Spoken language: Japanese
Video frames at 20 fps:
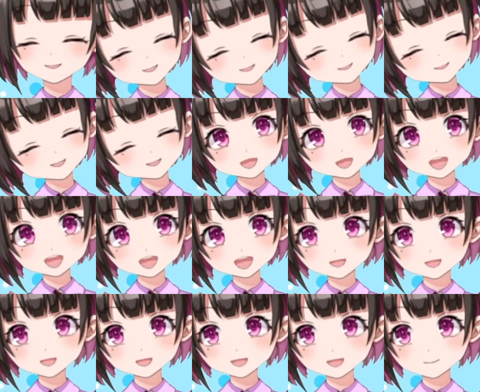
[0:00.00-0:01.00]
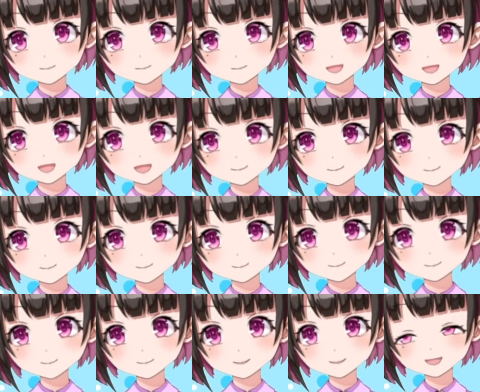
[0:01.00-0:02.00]
はやっぱ、
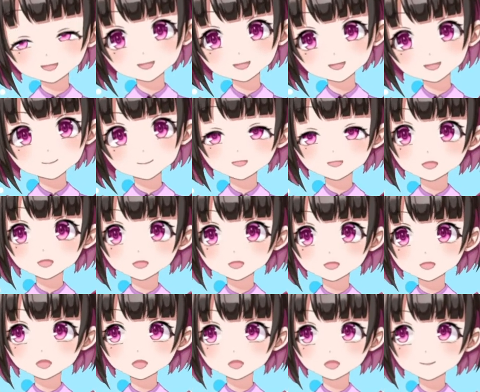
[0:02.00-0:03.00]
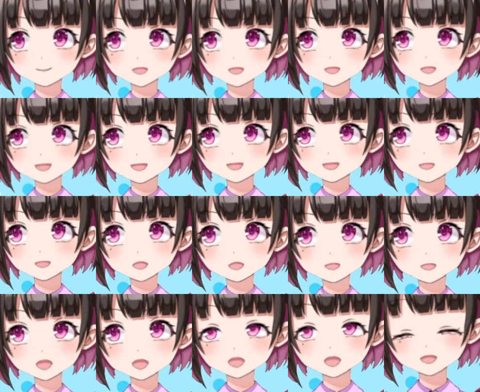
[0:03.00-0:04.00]
J リーグのチームを応援したいです
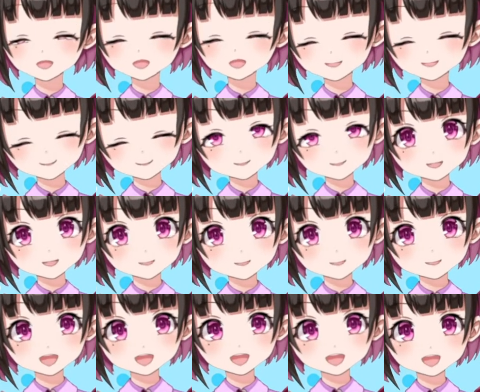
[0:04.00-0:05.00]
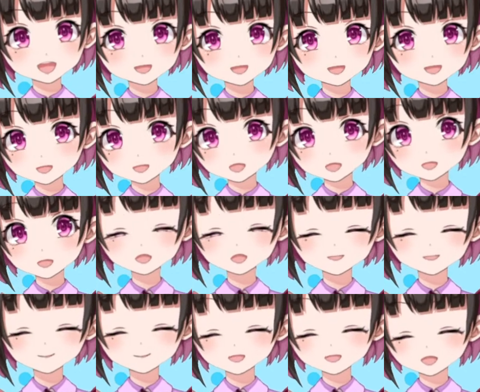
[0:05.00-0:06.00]
から、買ってもらって嬉しいんですけ
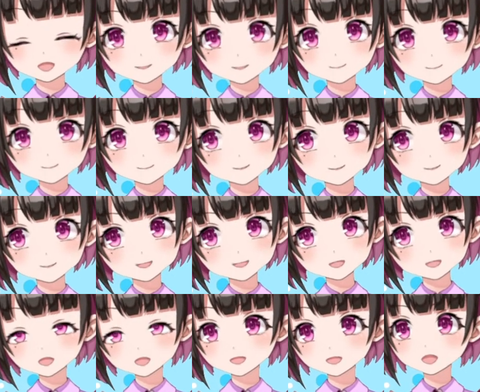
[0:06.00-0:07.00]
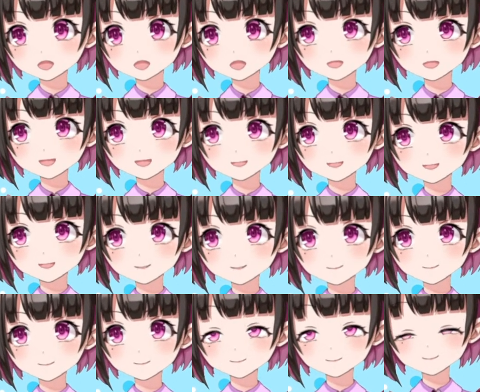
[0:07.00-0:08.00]
ど、こんなにでも、なん
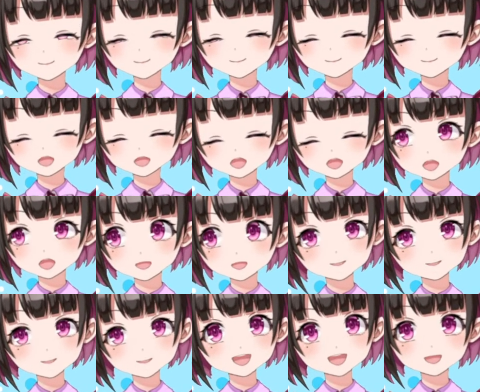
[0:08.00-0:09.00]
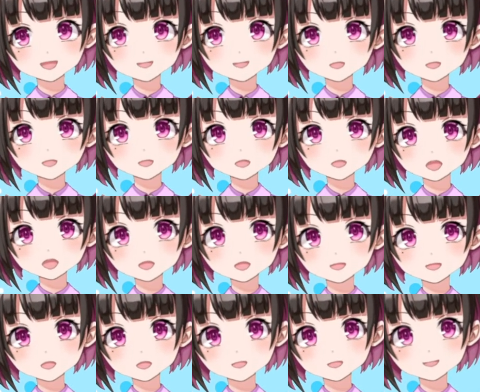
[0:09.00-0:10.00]
か、環境に差があっていいのかしらっ
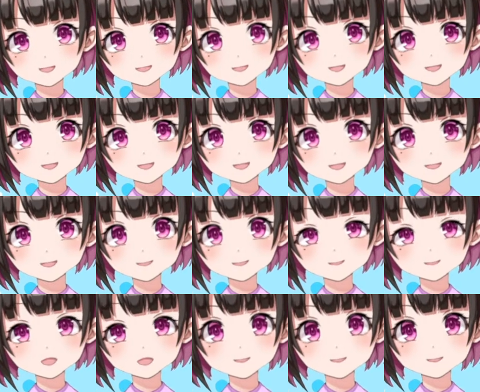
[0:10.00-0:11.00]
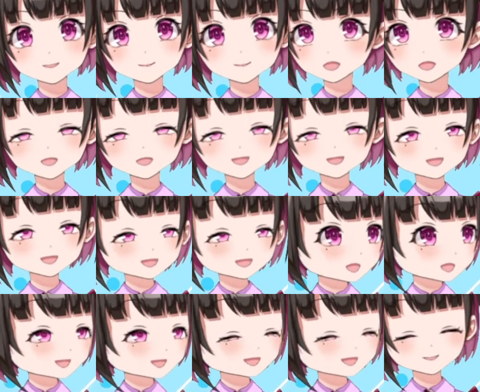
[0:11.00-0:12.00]
て、ちょっと思ってるんですよ
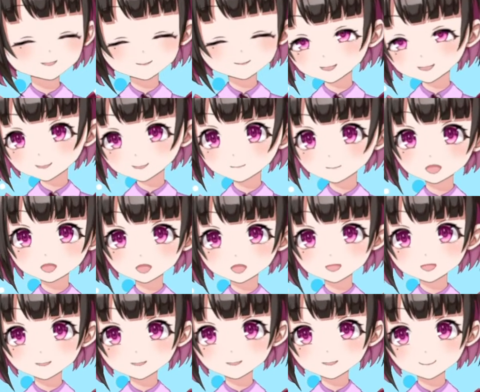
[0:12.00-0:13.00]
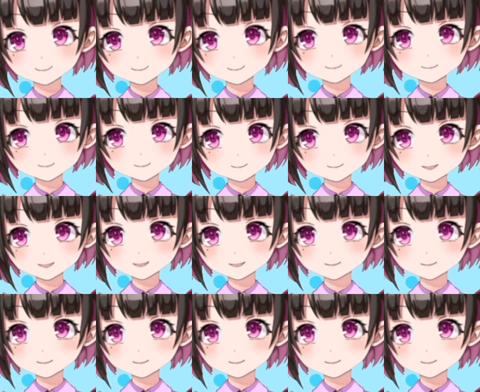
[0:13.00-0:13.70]
ね。なんかね。